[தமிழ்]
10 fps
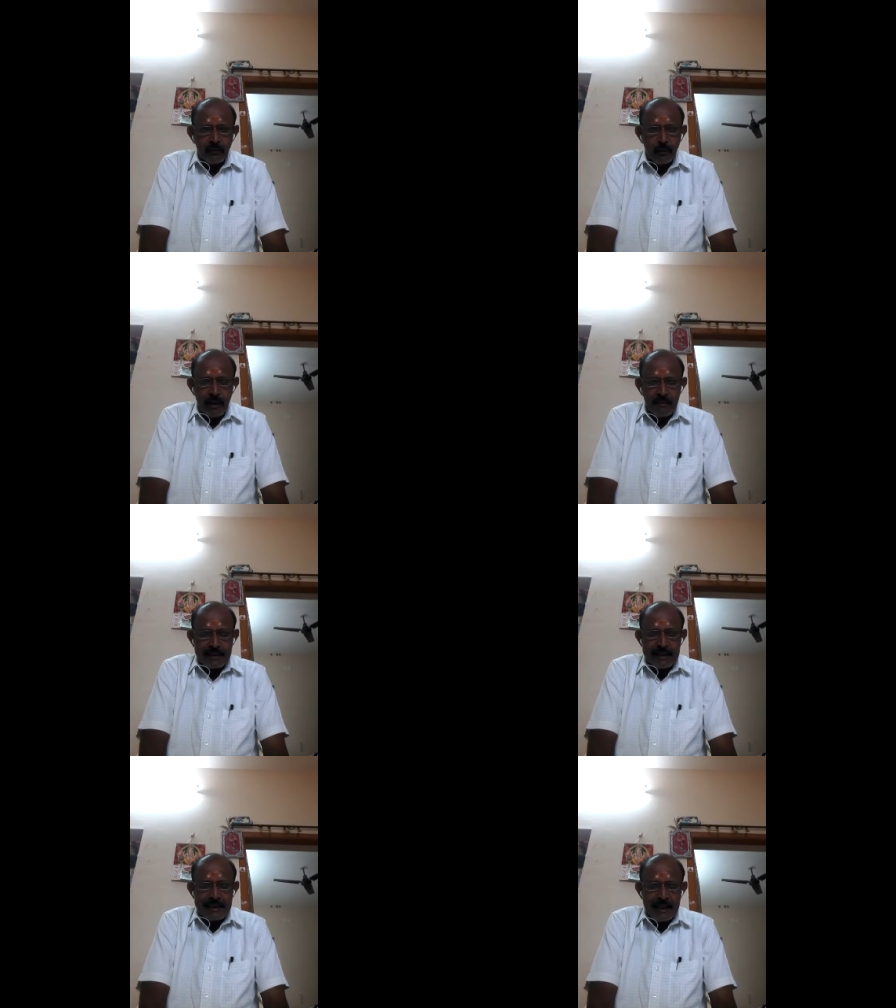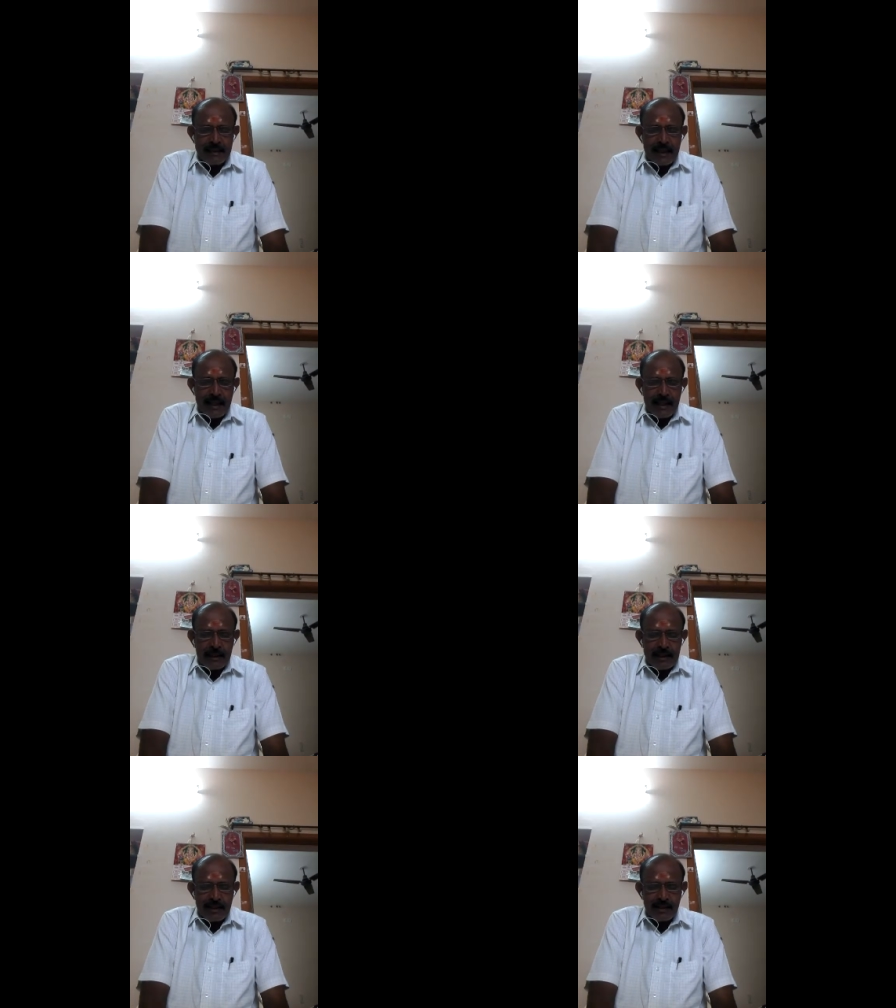உங்களுக்கு வந்து எந்த
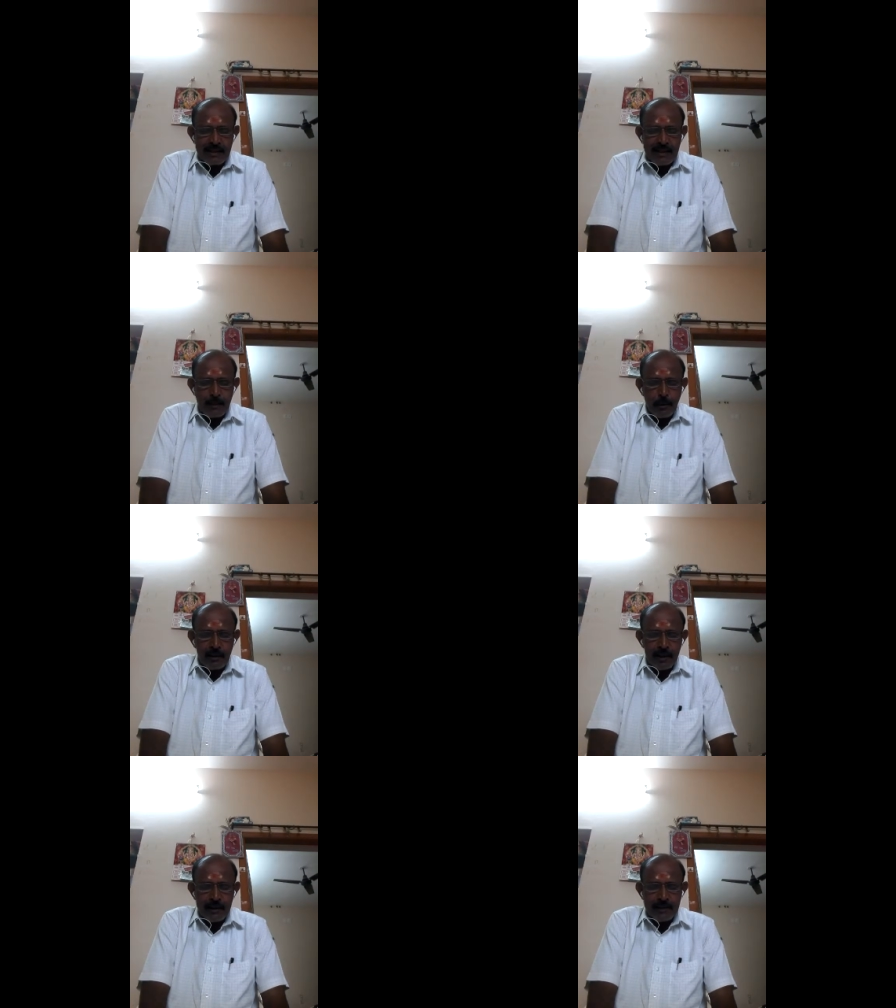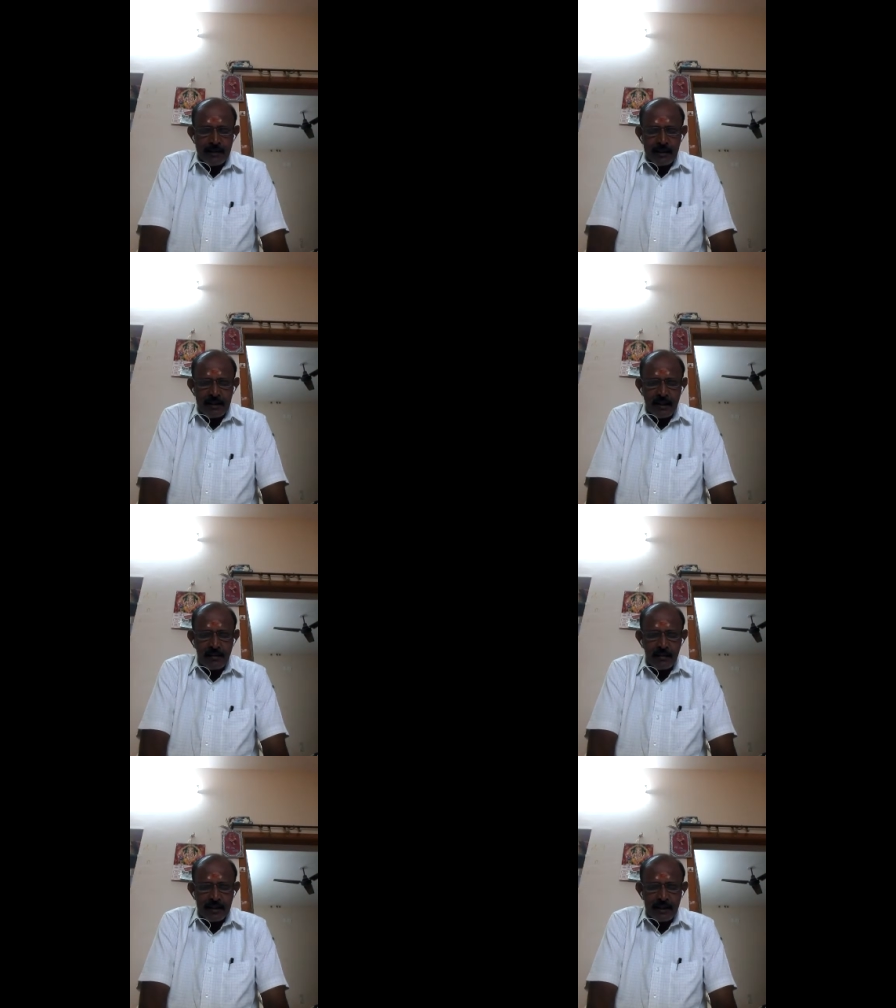நட்சத்திரத்தில் பிறந்தாலும் இந்த
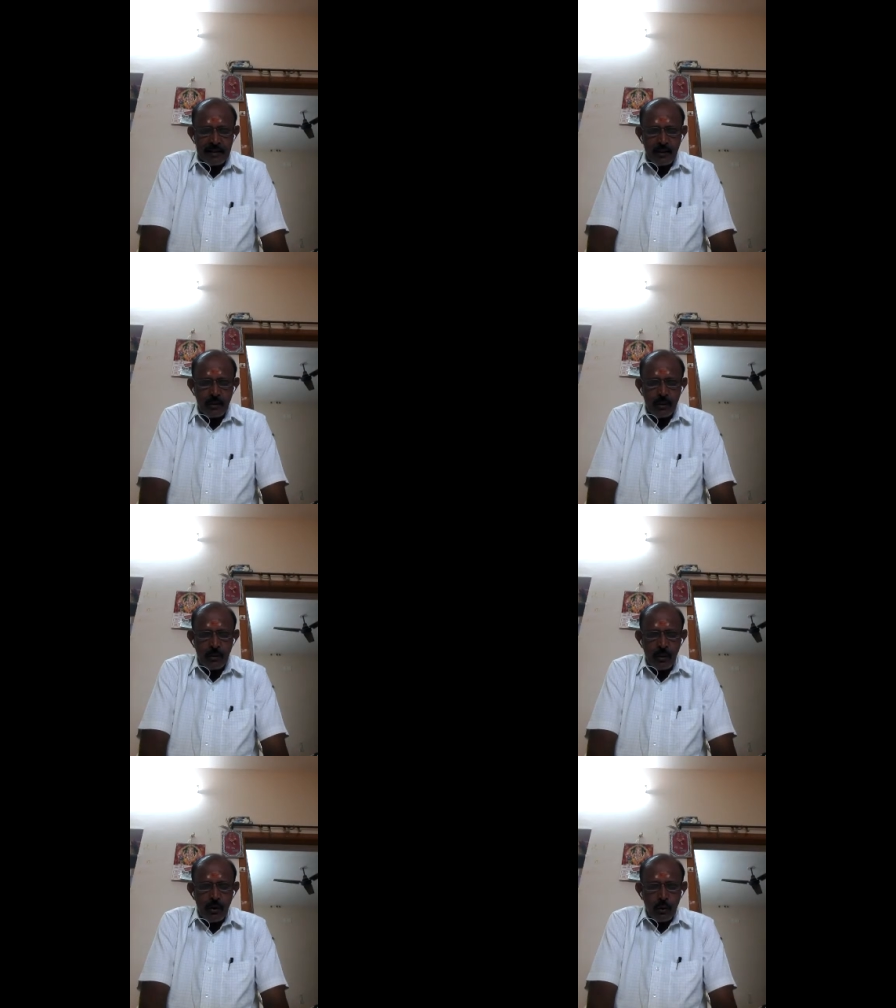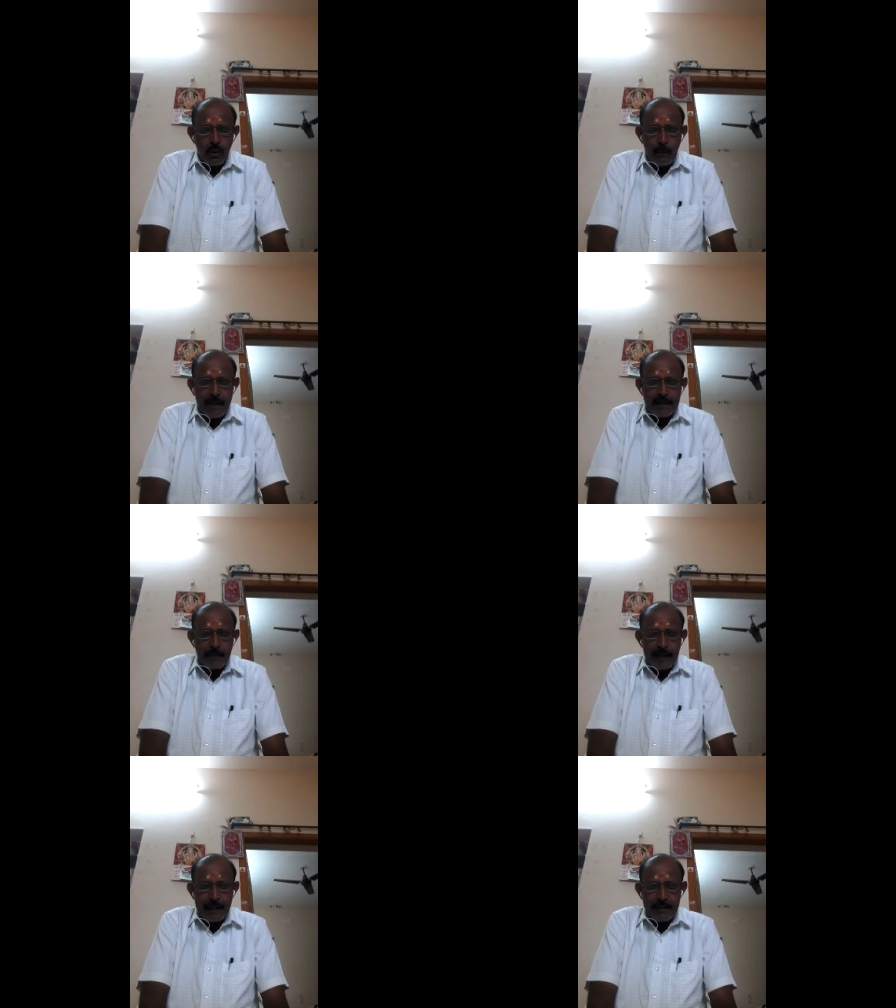அதாவது வந்து இந்த குரு குரு பயிற்சி
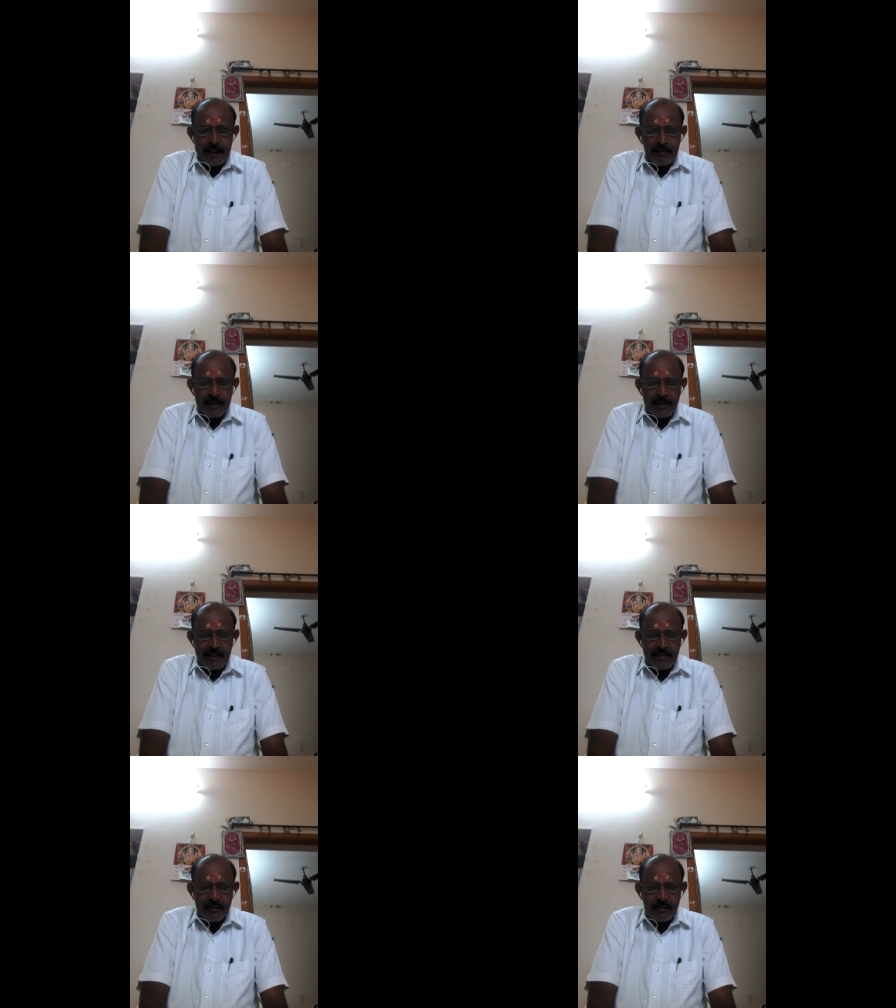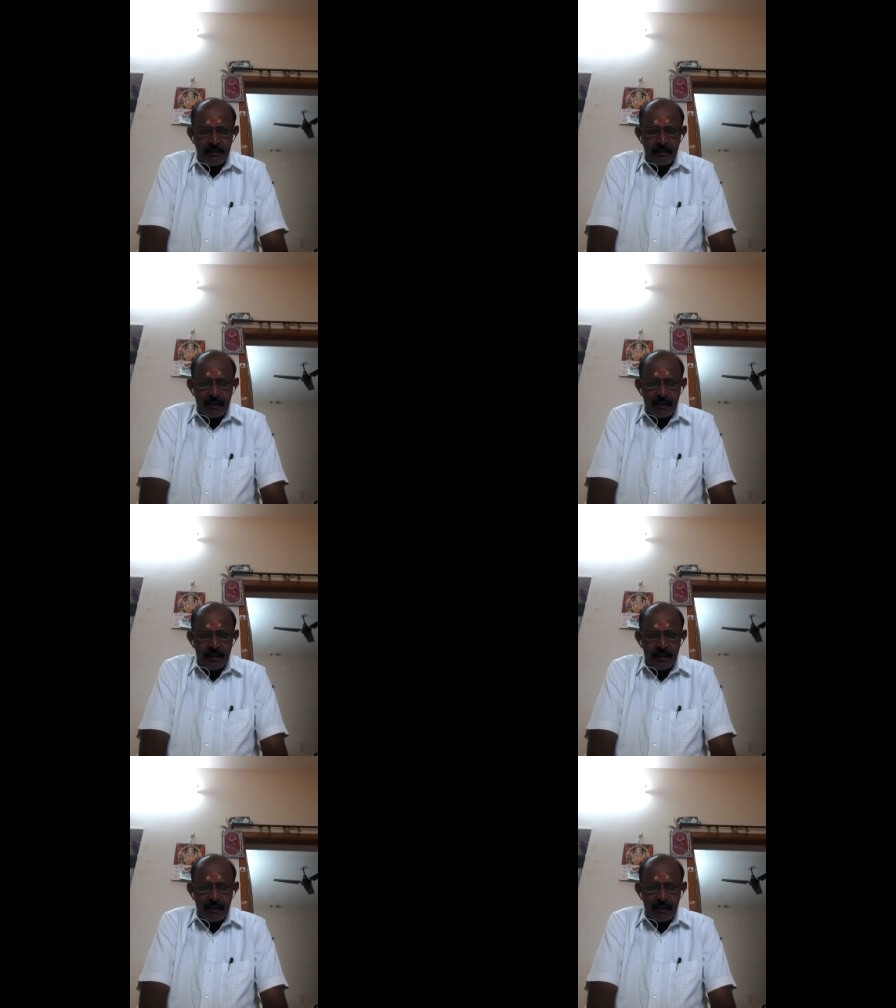பலனி இதில் வந்து நீங்கள்